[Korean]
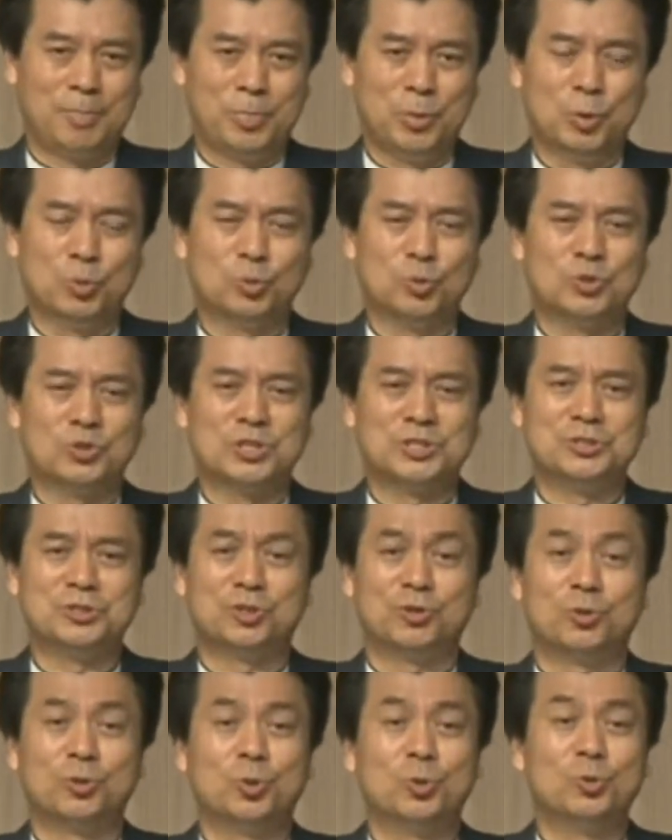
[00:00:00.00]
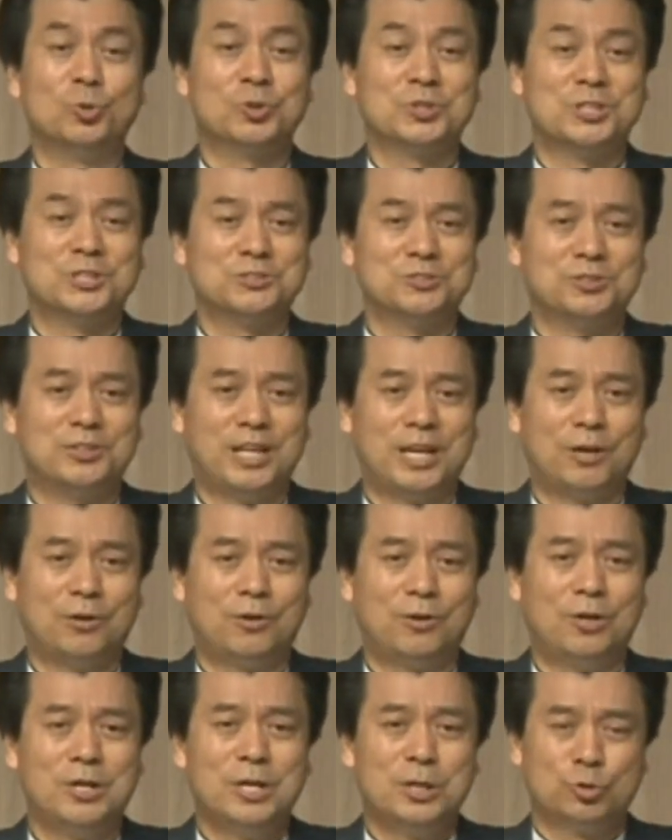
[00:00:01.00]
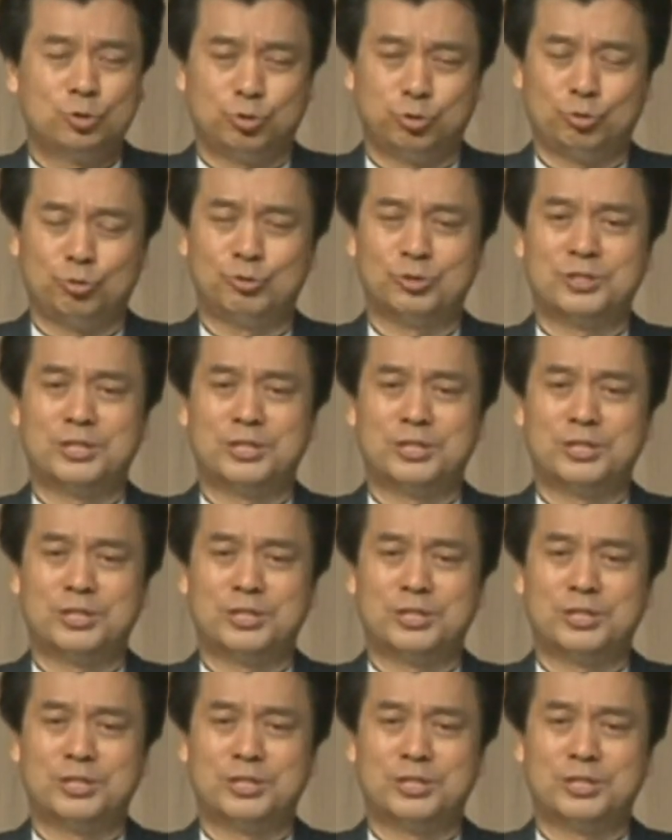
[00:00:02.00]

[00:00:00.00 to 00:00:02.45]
농구 선수는 농구 선수대로, 축구